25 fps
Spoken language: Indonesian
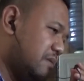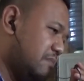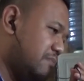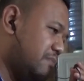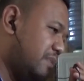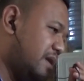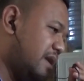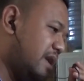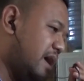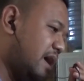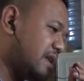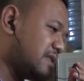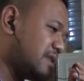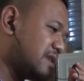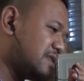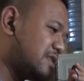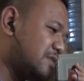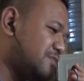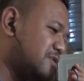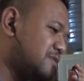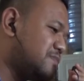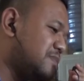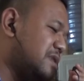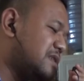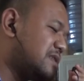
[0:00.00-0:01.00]
benda
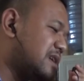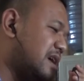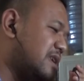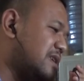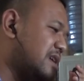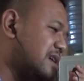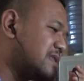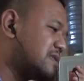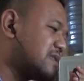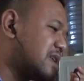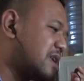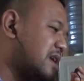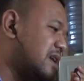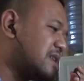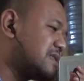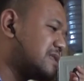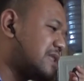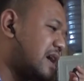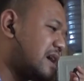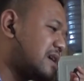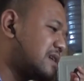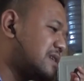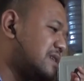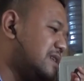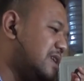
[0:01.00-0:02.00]
tersebut misalnya
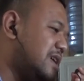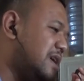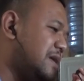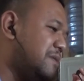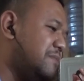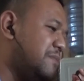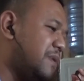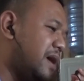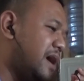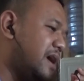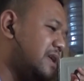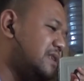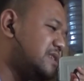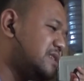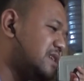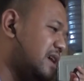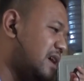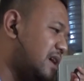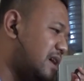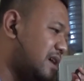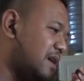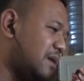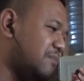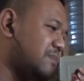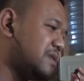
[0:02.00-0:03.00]
terletak di
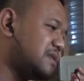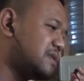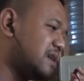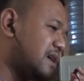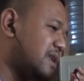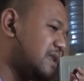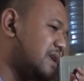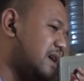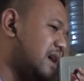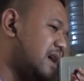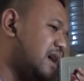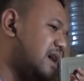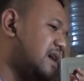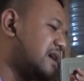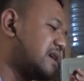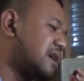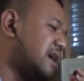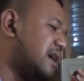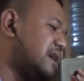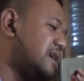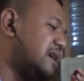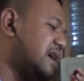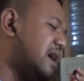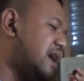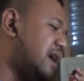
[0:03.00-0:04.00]
meja, misalnya
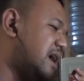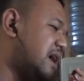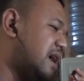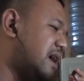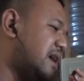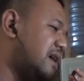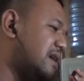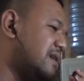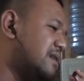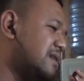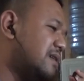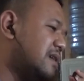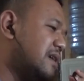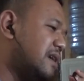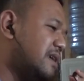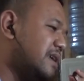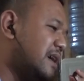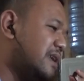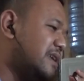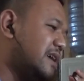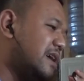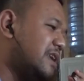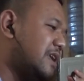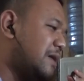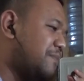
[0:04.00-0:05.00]
kayak yang
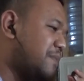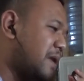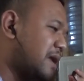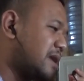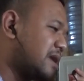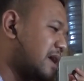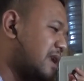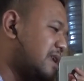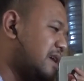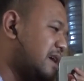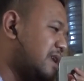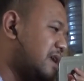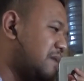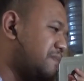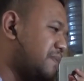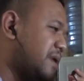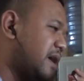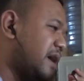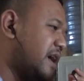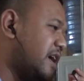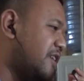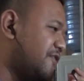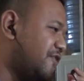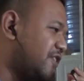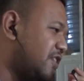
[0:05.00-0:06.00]
di hadapan kalian apa?
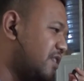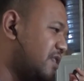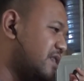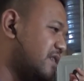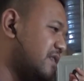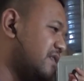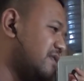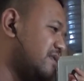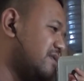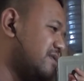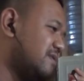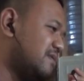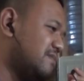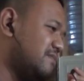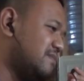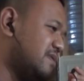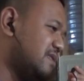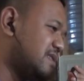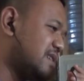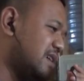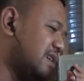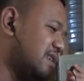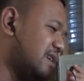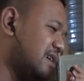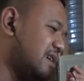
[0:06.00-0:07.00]
handphone
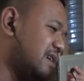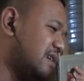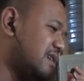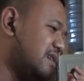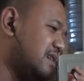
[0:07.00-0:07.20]
misalnya.